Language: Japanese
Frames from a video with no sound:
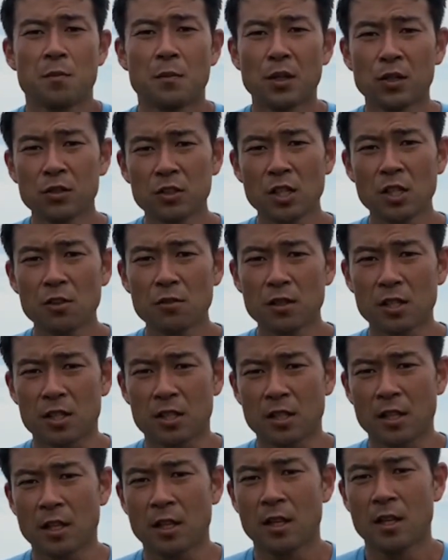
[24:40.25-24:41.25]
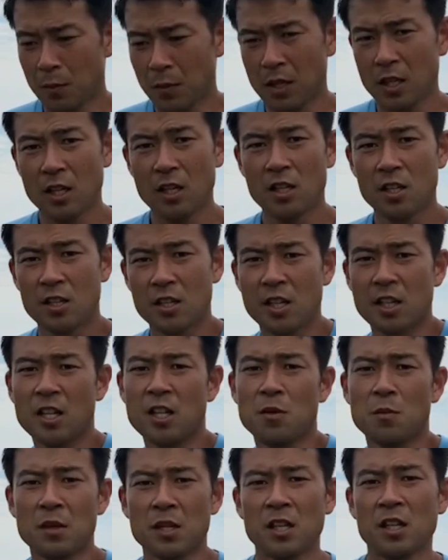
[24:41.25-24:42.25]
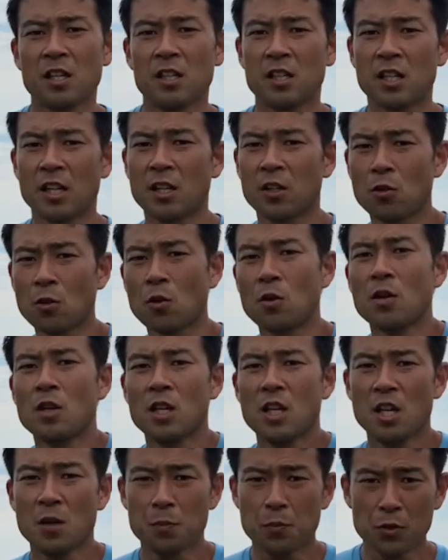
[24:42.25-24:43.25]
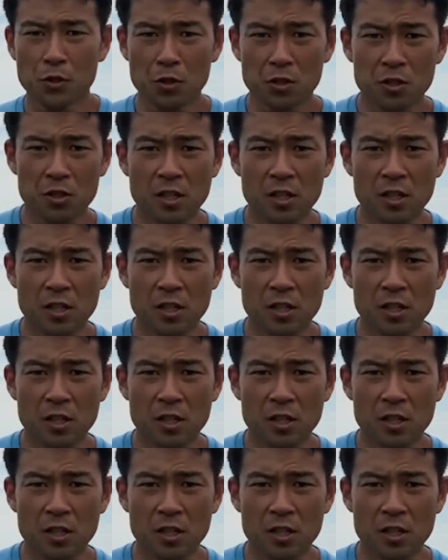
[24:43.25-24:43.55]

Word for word: バウンディングはですね、右左と、一歩ず